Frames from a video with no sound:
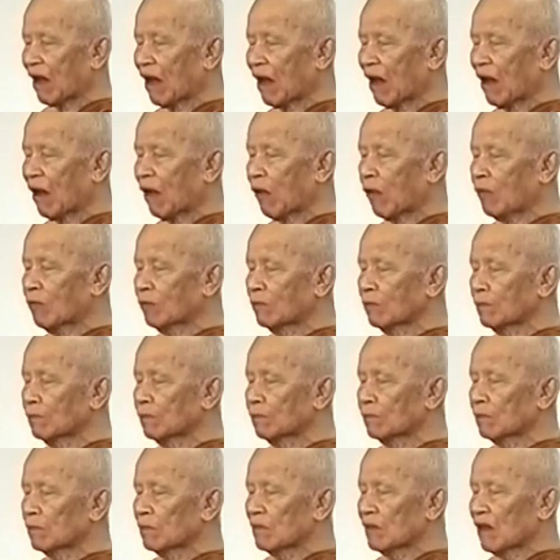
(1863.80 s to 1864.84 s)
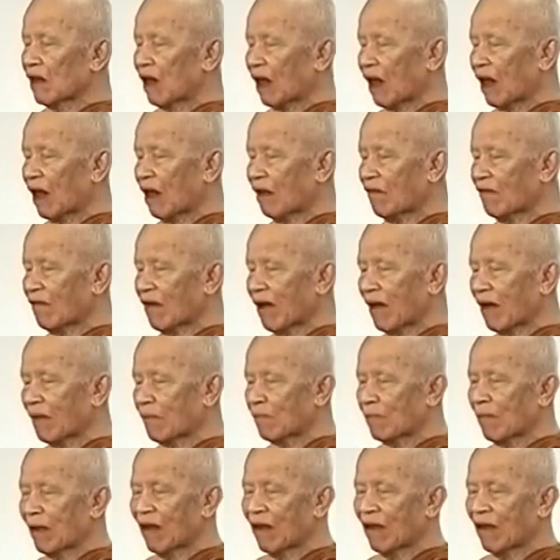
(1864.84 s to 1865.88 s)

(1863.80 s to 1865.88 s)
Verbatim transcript: รังเอวะเม